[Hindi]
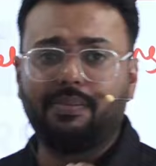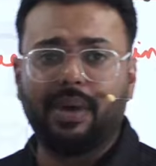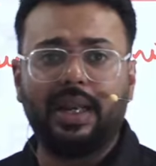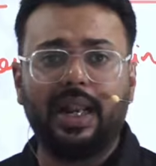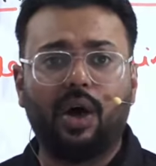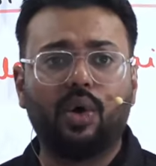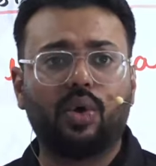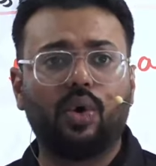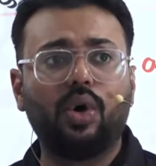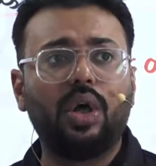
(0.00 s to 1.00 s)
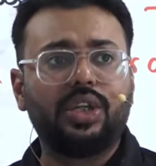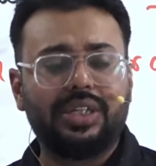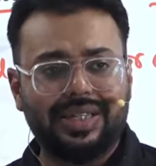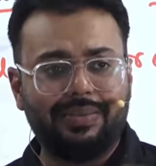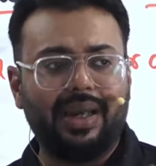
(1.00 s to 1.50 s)
महिलाओं को
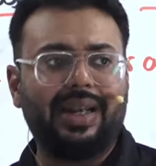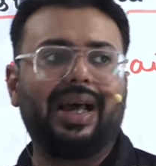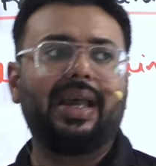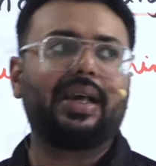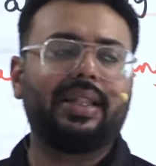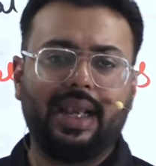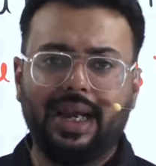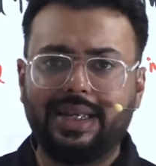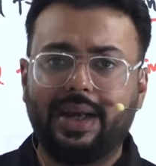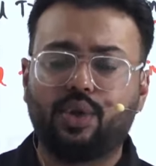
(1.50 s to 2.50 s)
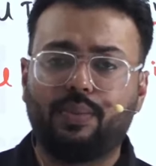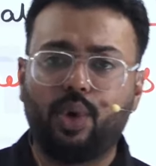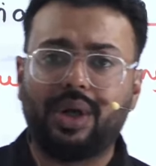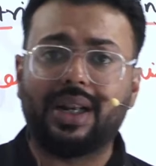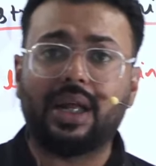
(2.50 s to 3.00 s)
जैसे महिलाएं अगर देखा जाए तो
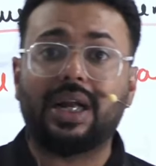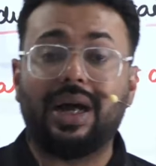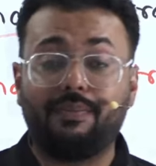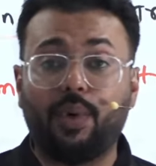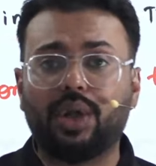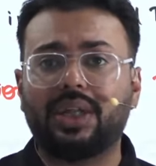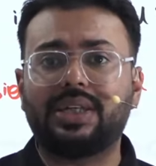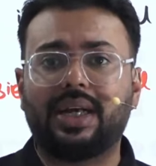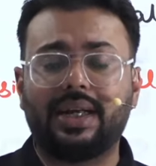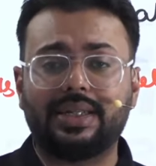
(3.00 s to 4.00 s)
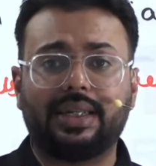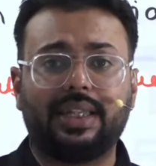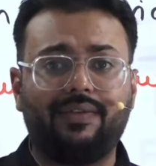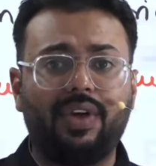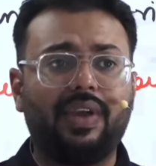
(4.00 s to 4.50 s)
बुनकर का काम बहुत अच्छा कर
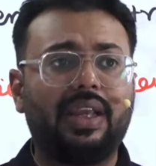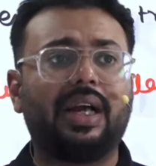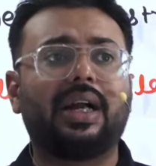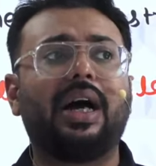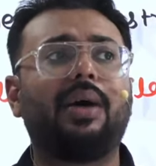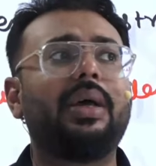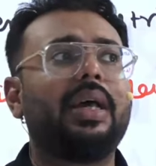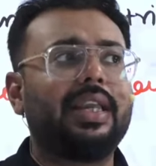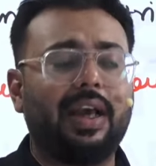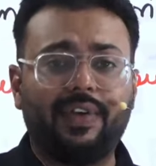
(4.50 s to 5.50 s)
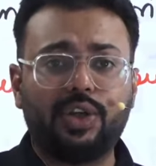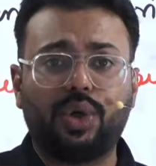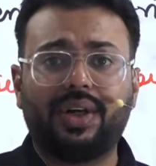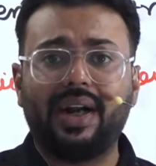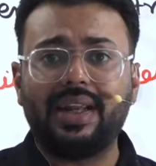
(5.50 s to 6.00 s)
सकती है वीविंग का काम या फिर जो
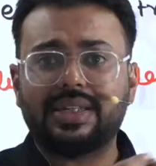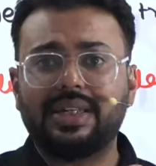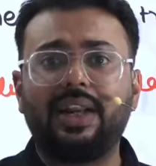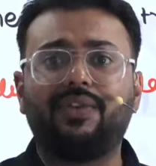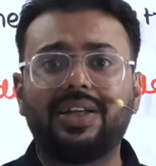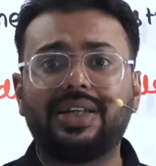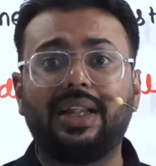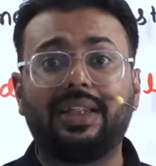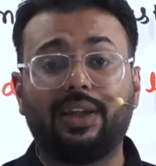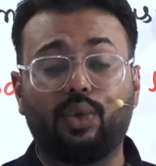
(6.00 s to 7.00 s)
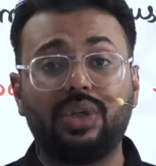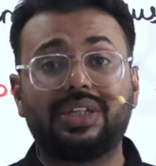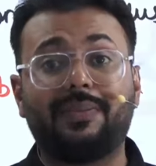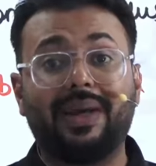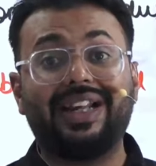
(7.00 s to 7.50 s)
ट्रेडिशनली वह जानती है तो उन
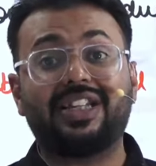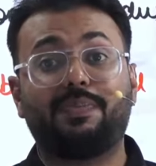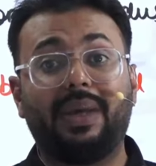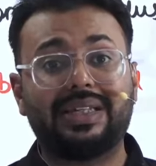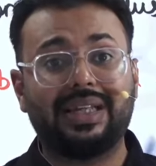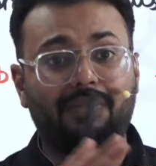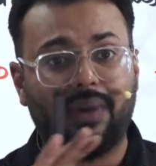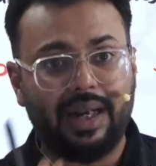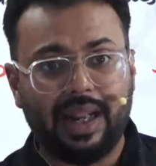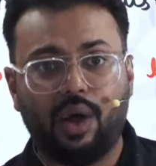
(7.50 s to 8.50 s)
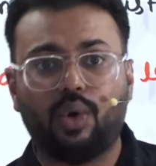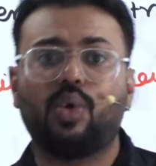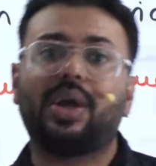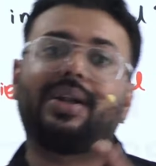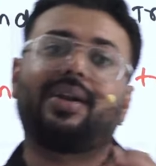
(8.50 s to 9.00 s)
सब के लिए स्पेशल महिलाओं को
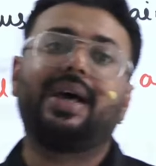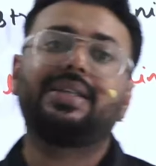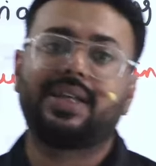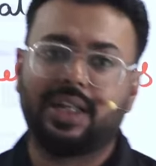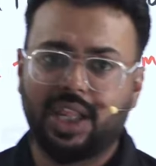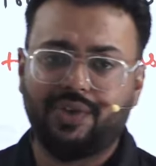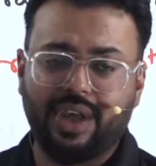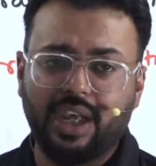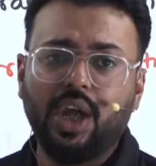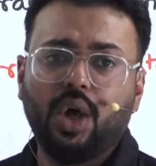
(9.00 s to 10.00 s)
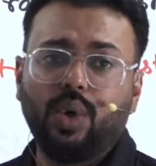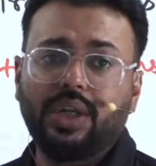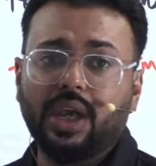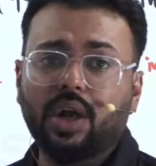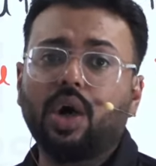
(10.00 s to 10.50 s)
कैटेगराइज करते हुए
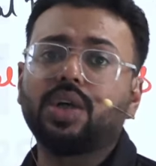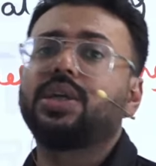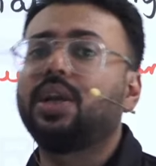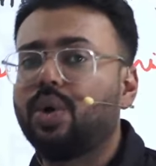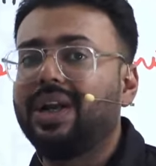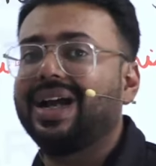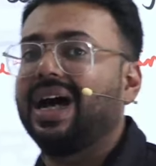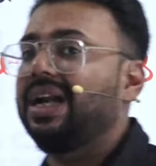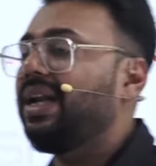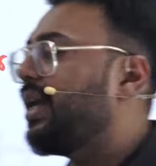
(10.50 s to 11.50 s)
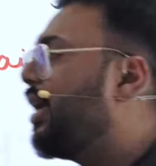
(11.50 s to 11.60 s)
उनके कौशल को निखारने के